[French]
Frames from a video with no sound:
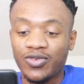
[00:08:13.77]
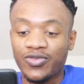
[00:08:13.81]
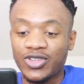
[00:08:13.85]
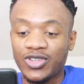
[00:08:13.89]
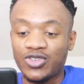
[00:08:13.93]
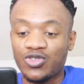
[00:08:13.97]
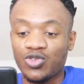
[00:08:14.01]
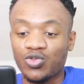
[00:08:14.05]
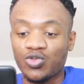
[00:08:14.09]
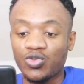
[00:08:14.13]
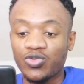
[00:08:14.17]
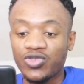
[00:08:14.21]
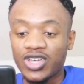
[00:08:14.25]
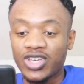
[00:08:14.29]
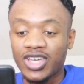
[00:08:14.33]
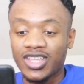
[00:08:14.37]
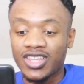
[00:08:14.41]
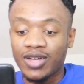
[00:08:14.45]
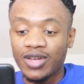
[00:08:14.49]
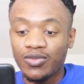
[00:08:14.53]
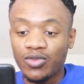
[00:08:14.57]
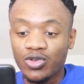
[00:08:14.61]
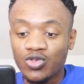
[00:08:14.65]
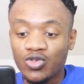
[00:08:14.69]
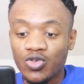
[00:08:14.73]
En fait, je trouve qu'il y a
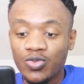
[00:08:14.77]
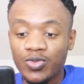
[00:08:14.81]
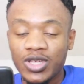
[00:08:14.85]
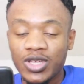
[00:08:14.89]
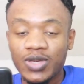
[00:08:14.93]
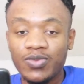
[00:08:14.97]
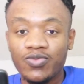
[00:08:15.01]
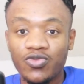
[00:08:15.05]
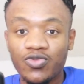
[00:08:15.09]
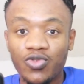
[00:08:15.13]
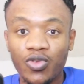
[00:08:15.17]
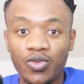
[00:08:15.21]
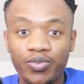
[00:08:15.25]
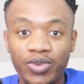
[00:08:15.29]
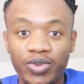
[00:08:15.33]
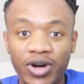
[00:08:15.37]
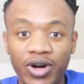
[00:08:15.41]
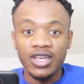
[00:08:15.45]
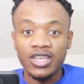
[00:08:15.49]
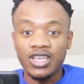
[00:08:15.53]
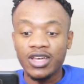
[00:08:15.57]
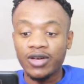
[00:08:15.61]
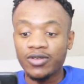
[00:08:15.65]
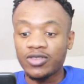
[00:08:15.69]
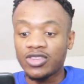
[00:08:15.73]
tellement de coupes qui me vont pas,
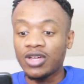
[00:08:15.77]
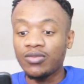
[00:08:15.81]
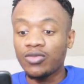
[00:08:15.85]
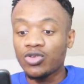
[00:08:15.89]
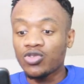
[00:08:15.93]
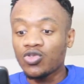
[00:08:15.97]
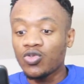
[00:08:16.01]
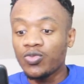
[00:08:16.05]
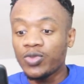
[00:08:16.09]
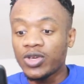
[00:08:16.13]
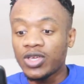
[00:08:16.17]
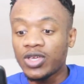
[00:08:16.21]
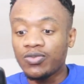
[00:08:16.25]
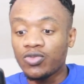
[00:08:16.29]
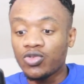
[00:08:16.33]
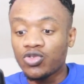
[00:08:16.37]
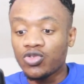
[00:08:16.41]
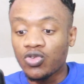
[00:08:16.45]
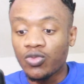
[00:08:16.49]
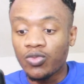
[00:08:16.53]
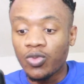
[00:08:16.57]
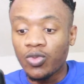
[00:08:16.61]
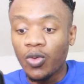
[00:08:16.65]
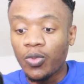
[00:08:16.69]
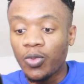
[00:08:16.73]
il y a tellement de coupes qui me
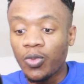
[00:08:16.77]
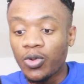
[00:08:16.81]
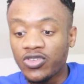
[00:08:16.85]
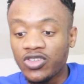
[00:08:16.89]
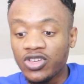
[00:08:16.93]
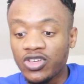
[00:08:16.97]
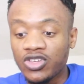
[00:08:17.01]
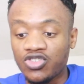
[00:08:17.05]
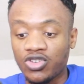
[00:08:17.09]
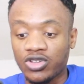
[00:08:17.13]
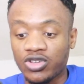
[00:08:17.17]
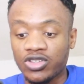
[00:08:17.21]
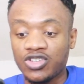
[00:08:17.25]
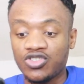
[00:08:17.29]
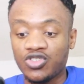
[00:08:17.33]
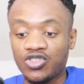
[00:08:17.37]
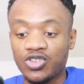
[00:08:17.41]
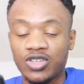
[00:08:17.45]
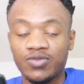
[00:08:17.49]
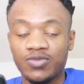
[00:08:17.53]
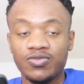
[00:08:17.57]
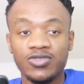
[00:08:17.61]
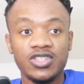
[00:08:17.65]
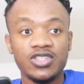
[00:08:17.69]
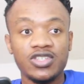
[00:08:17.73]
sont proposées, genre des gens
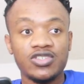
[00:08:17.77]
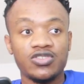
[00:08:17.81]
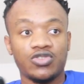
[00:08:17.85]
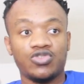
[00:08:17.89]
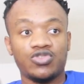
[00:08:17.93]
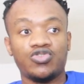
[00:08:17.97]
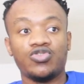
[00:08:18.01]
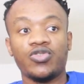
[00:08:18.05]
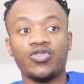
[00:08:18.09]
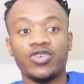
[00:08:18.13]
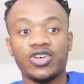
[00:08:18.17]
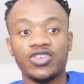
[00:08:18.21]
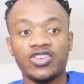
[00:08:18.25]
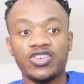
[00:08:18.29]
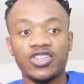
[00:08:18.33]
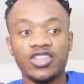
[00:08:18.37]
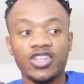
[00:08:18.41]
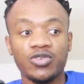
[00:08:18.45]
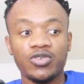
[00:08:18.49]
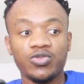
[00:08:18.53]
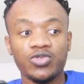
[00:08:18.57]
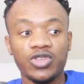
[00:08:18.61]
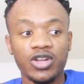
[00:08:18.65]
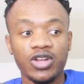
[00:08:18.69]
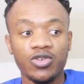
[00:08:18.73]
qui me disent tu devrais essayer
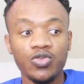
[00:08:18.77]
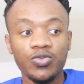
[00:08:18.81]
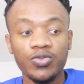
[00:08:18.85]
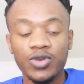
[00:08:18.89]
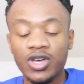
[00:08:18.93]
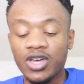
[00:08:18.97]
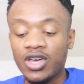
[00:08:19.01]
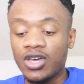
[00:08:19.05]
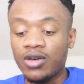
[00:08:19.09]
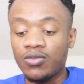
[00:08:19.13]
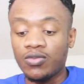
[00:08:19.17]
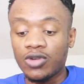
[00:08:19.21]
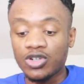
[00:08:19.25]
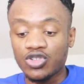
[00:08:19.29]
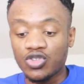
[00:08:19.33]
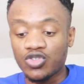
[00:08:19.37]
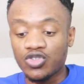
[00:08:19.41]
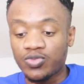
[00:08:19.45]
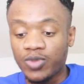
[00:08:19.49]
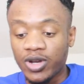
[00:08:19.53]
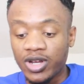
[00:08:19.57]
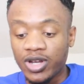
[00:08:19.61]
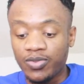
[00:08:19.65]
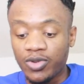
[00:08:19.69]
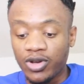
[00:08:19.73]
telle ou telle coupe. Moi
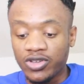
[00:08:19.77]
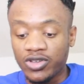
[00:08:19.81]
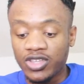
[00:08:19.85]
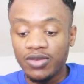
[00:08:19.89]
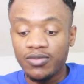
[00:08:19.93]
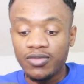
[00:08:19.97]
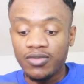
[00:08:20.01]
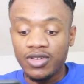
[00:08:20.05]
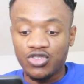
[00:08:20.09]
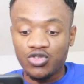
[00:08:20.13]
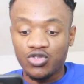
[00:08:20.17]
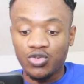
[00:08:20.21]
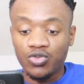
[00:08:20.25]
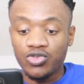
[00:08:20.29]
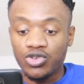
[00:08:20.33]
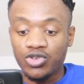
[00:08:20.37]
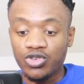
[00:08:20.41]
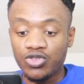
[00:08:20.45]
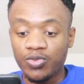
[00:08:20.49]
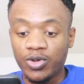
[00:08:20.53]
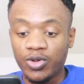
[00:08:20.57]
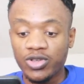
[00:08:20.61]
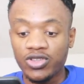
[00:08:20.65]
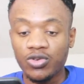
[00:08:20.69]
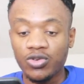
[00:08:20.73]
j'ose pas les porter, mais je trouve que
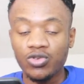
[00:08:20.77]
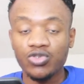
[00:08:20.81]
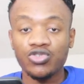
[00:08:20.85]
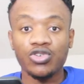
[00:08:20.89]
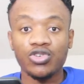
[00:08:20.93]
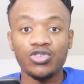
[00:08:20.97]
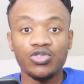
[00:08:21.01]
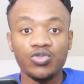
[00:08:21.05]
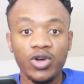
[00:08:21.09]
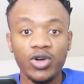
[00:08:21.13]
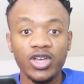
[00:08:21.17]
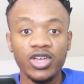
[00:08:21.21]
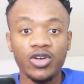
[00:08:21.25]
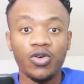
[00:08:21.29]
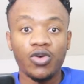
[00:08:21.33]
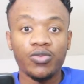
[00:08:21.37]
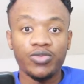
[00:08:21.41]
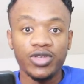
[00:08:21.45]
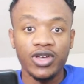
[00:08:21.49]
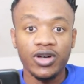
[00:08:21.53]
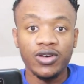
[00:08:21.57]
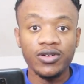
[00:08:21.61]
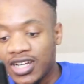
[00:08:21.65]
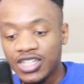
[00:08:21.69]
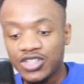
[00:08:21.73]
ce pantalon sur toi il rend
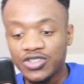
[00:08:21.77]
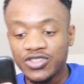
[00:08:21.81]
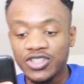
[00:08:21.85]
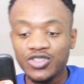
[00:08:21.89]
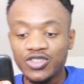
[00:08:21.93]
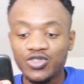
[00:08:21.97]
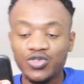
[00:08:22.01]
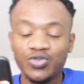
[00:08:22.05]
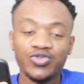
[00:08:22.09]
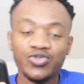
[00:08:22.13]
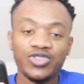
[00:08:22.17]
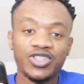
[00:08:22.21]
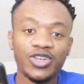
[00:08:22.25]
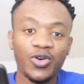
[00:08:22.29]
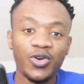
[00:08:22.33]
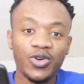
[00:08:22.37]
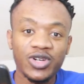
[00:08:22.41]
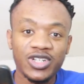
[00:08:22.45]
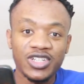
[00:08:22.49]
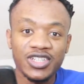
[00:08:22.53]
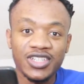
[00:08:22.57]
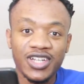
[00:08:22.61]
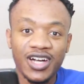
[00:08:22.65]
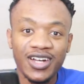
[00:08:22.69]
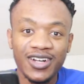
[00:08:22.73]
bien. Les chaussettes, je trouve que c'est
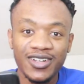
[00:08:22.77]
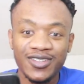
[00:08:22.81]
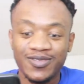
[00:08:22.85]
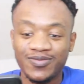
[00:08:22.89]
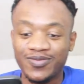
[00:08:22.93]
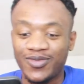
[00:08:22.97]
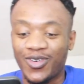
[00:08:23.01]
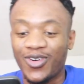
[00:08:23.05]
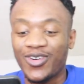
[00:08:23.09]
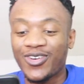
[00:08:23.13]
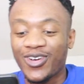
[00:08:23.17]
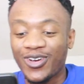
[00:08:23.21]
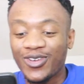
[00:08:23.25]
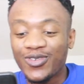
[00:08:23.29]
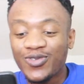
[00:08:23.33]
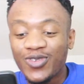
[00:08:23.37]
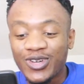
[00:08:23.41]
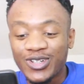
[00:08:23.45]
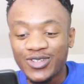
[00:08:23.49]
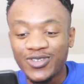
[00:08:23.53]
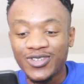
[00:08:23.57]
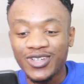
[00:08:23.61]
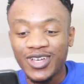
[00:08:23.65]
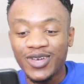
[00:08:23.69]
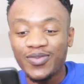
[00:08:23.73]
original. Encore une
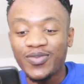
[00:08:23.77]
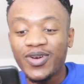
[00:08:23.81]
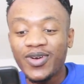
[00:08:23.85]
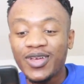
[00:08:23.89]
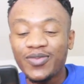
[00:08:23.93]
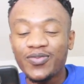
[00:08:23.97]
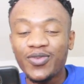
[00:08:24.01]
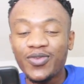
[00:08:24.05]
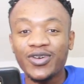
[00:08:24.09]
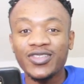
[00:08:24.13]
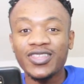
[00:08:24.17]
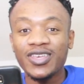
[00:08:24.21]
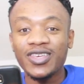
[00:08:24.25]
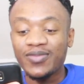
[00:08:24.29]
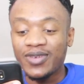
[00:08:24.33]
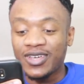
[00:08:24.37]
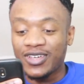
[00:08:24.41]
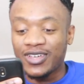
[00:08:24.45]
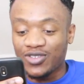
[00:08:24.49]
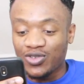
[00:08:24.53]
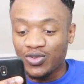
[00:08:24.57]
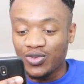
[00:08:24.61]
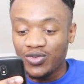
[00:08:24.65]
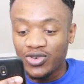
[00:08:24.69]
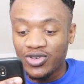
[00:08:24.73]
fois, j'oserais pas les porter,
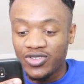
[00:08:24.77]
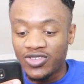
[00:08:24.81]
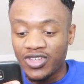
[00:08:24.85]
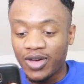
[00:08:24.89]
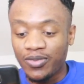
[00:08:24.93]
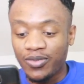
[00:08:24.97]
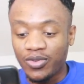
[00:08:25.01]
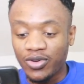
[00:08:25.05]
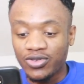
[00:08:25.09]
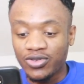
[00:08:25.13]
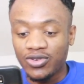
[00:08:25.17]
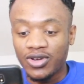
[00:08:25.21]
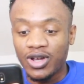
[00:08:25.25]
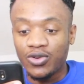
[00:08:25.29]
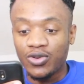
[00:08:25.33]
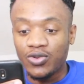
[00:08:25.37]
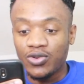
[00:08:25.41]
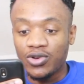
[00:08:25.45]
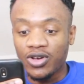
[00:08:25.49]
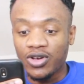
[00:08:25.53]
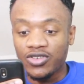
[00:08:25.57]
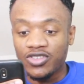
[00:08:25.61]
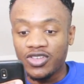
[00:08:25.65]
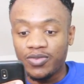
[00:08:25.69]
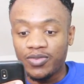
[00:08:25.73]
mais je trouve que ça apporte de la
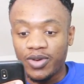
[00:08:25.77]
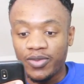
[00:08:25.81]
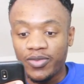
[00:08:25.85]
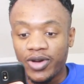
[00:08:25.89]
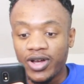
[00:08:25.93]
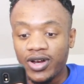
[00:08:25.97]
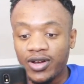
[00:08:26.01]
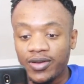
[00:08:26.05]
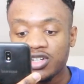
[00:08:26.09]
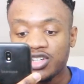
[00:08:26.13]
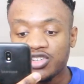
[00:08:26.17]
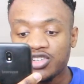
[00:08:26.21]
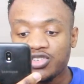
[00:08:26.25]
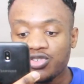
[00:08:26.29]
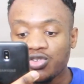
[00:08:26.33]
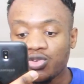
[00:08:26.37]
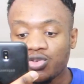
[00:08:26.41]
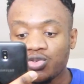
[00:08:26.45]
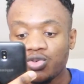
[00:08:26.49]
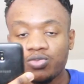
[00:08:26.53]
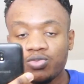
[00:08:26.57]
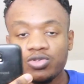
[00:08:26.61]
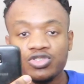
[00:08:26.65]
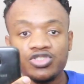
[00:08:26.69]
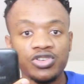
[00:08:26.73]
couleur, c'est pas mal. Les chaussures
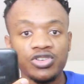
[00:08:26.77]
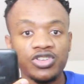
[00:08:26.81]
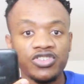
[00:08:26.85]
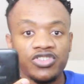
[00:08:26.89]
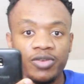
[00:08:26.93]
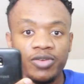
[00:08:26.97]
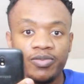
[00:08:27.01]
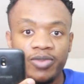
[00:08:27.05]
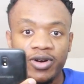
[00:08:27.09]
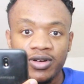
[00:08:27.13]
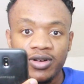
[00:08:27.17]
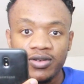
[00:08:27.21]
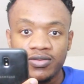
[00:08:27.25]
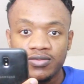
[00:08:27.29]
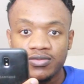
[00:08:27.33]
non plus, je connaissais pas.